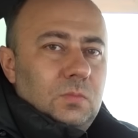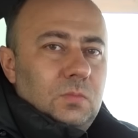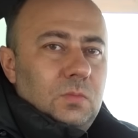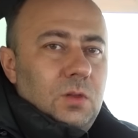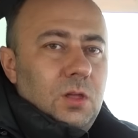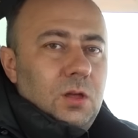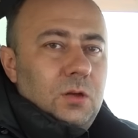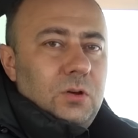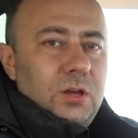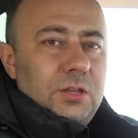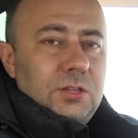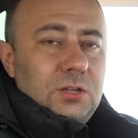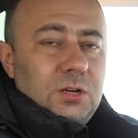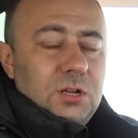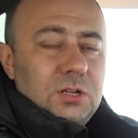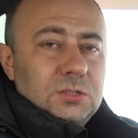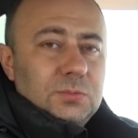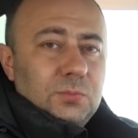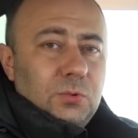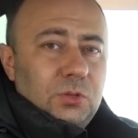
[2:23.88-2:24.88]
Давайте
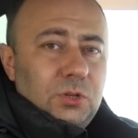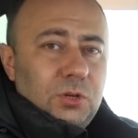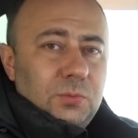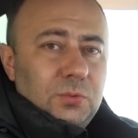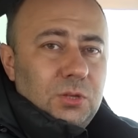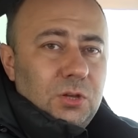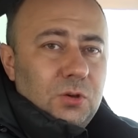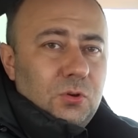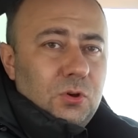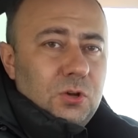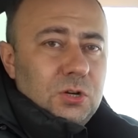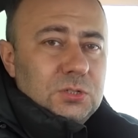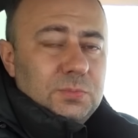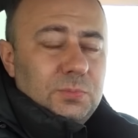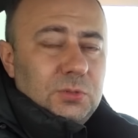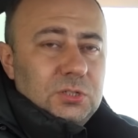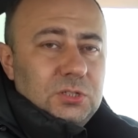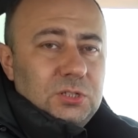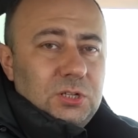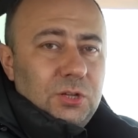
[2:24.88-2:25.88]
рассмотрим такой
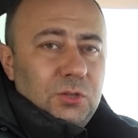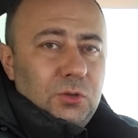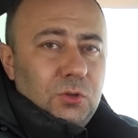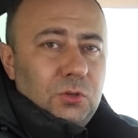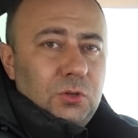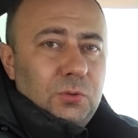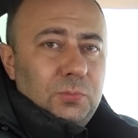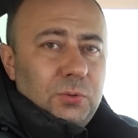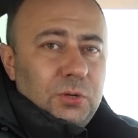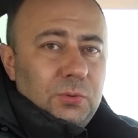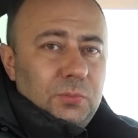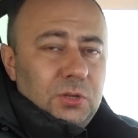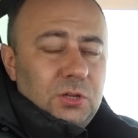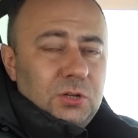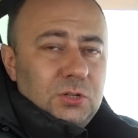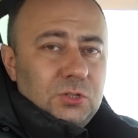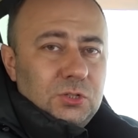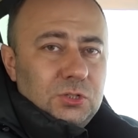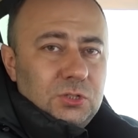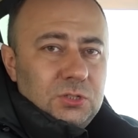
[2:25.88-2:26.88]
распространенный пример
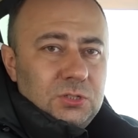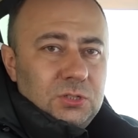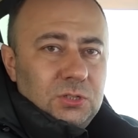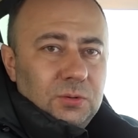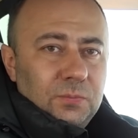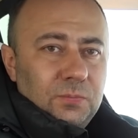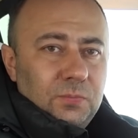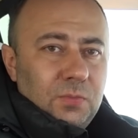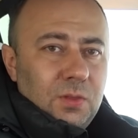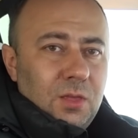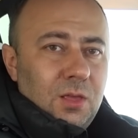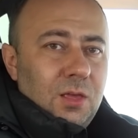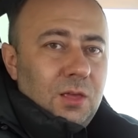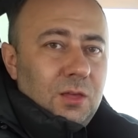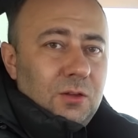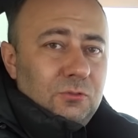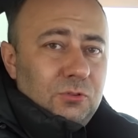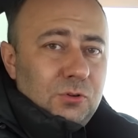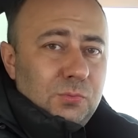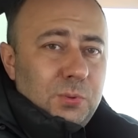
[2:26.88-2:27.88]
из жизни.
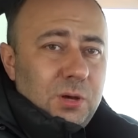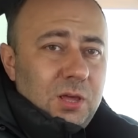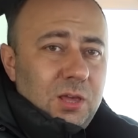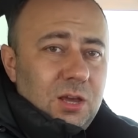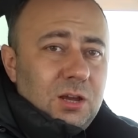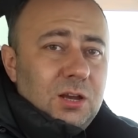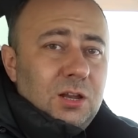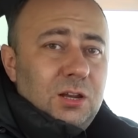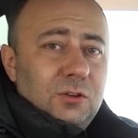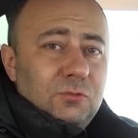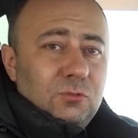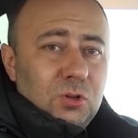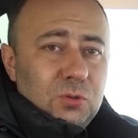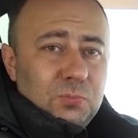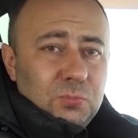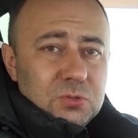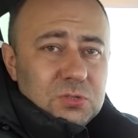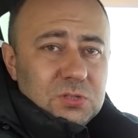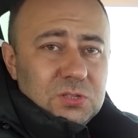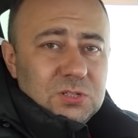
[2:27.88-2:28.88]
Вы поехали в
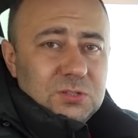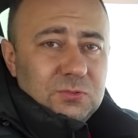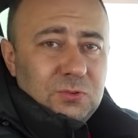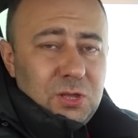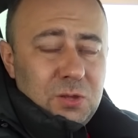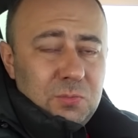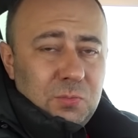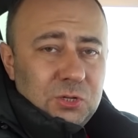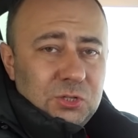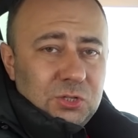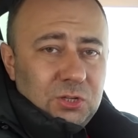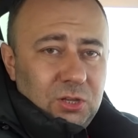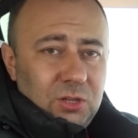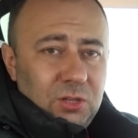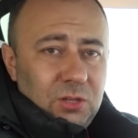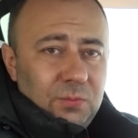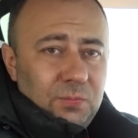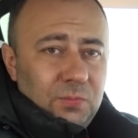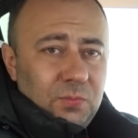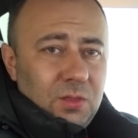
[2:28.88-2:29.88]
отпуск на своей
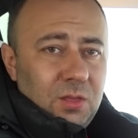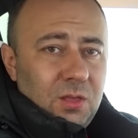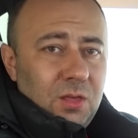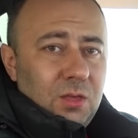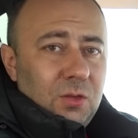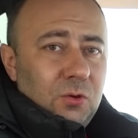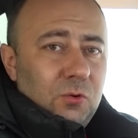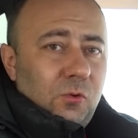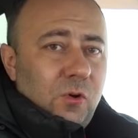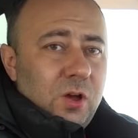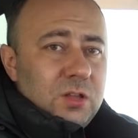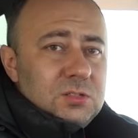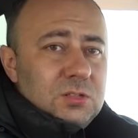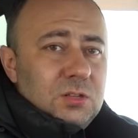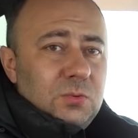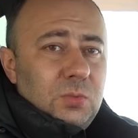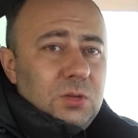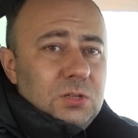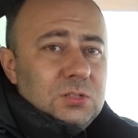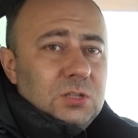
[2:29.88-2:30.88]
машине. У вас
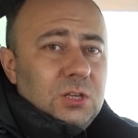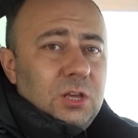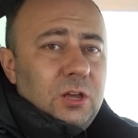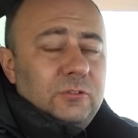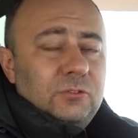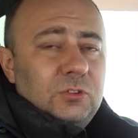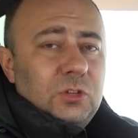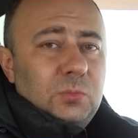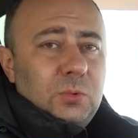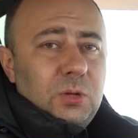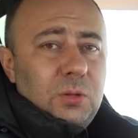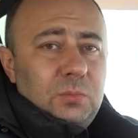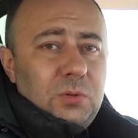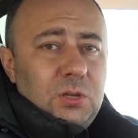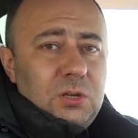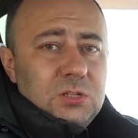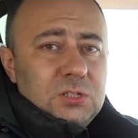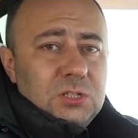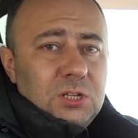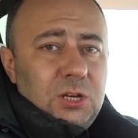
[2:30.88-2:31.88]
немецкий
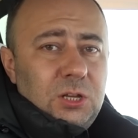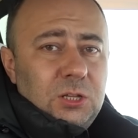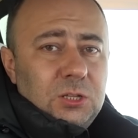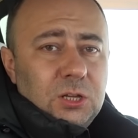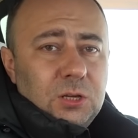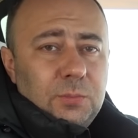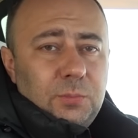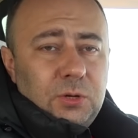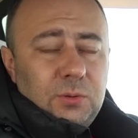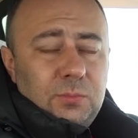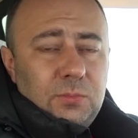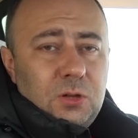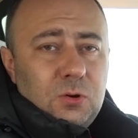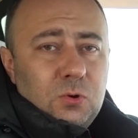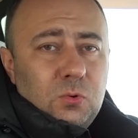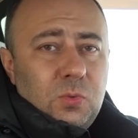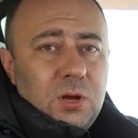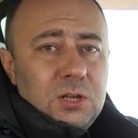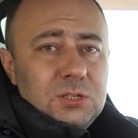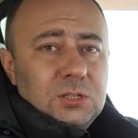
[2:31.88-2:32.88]
автомобиль залито, к
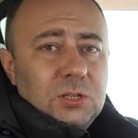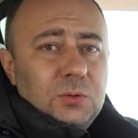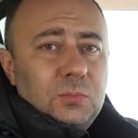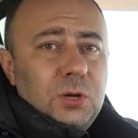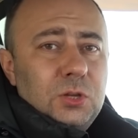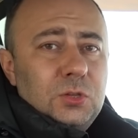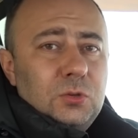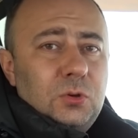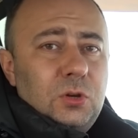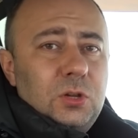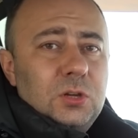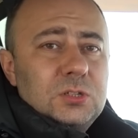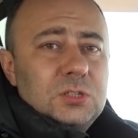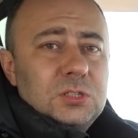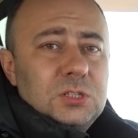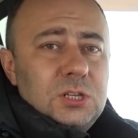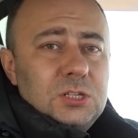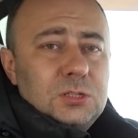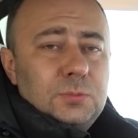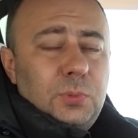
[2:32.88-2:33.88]
примеру, маслом от
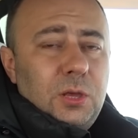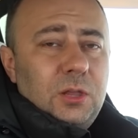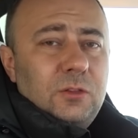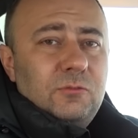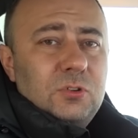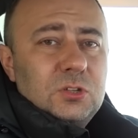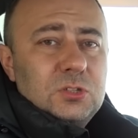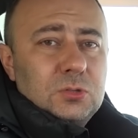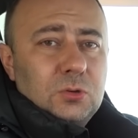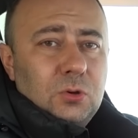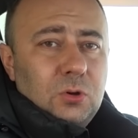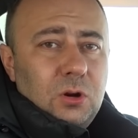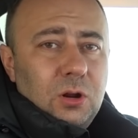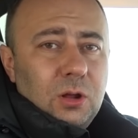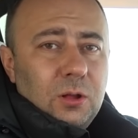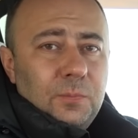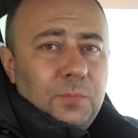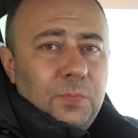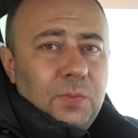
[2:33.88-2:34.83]
XCS 5W40.